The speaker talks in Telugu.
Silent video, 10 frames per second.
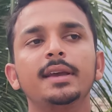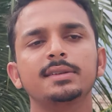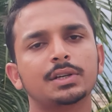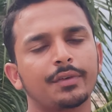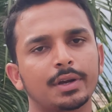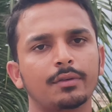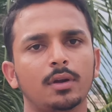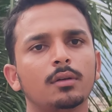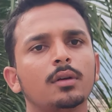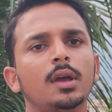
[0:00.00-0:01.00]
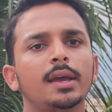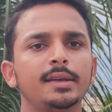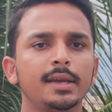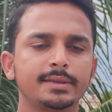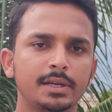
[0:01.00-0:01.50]
ఏ సర్టిఫికేట్ వాళ్ళు
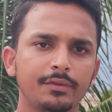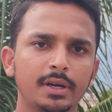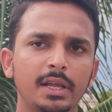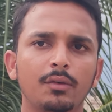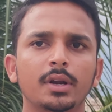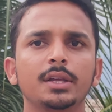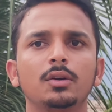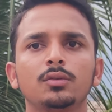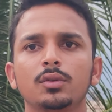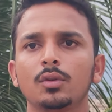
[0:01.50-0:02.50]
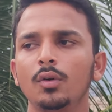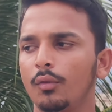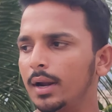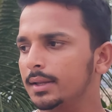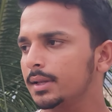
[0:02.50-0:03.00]
ఏ సర్టిఫికేట్ ఎవరికైతే ఉంటుందో
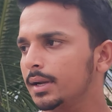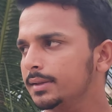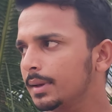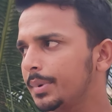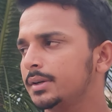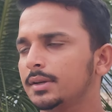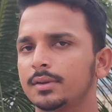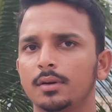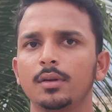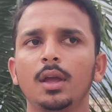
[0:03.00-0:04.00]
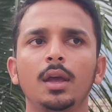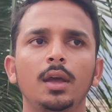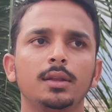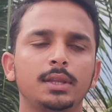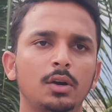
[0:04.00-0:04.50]
వాళ్ళందరినీ సెపరేట్ చేశారు
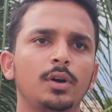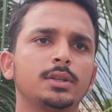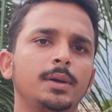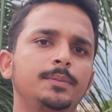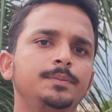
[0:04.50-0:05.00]
తర్వాత